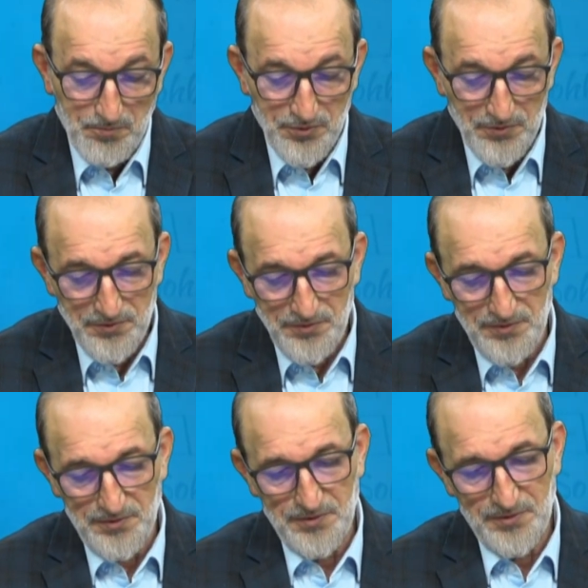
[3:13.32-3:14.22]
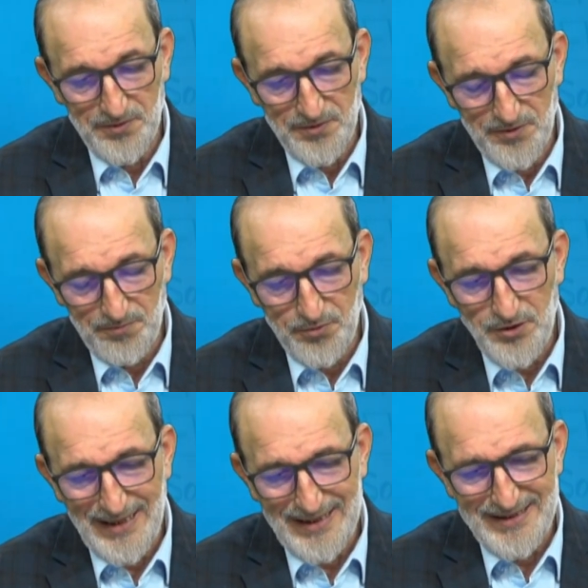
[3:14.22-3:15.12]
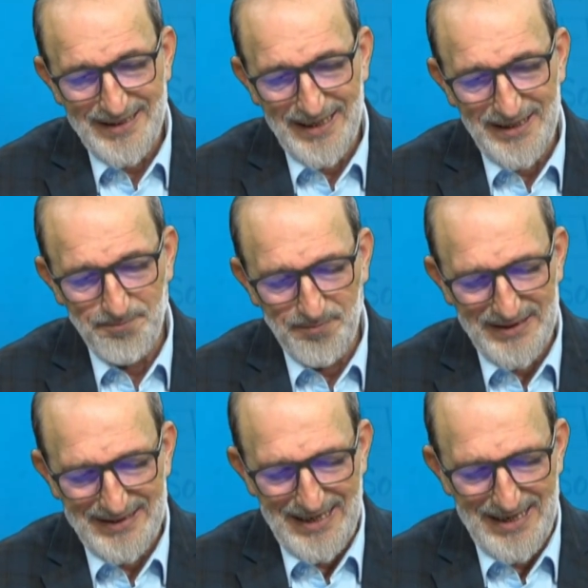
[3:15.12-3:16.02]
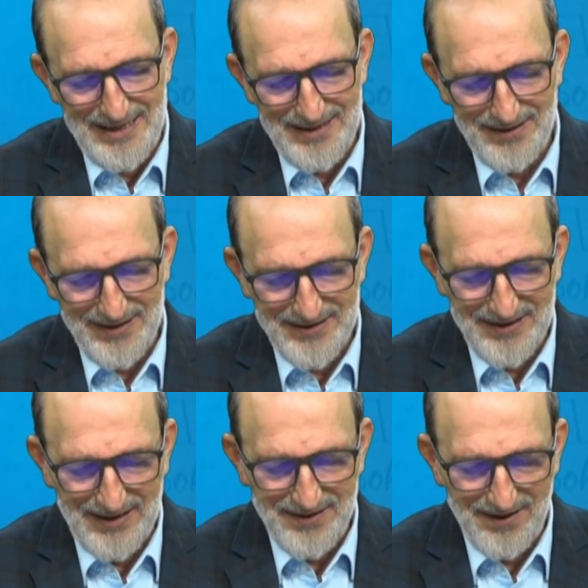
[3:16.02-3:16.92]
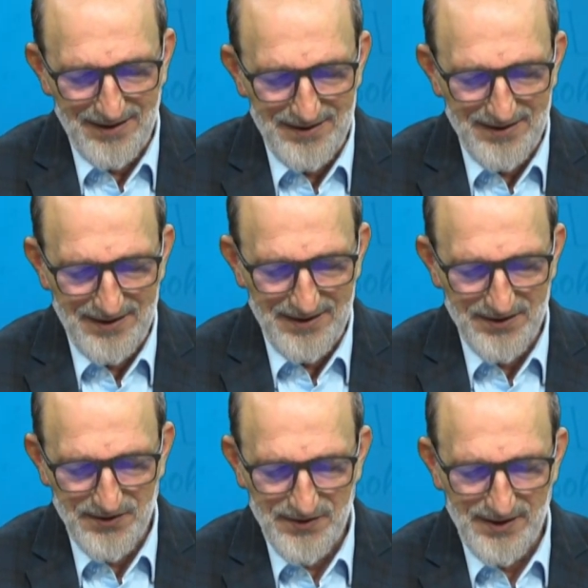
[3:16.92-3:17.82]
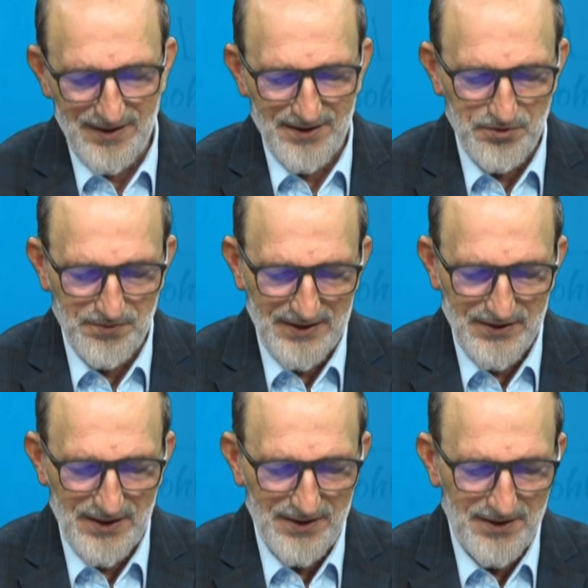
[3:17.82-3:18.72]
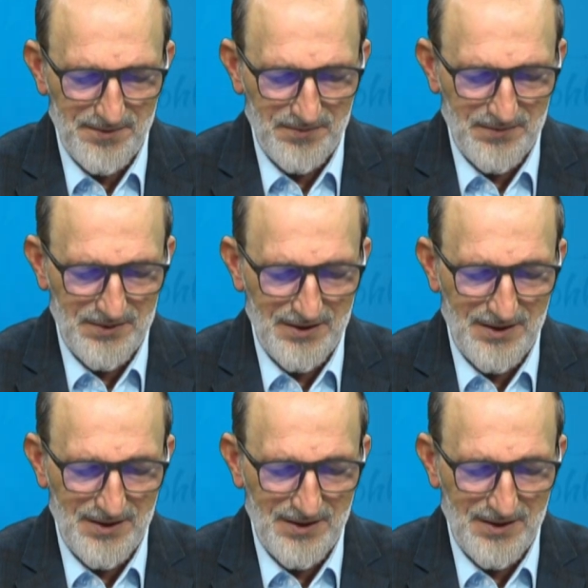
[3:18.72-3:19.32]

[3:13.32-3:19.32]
Bunun bu gerçeği bize Hazreti Ali aleyhissalatu vesselam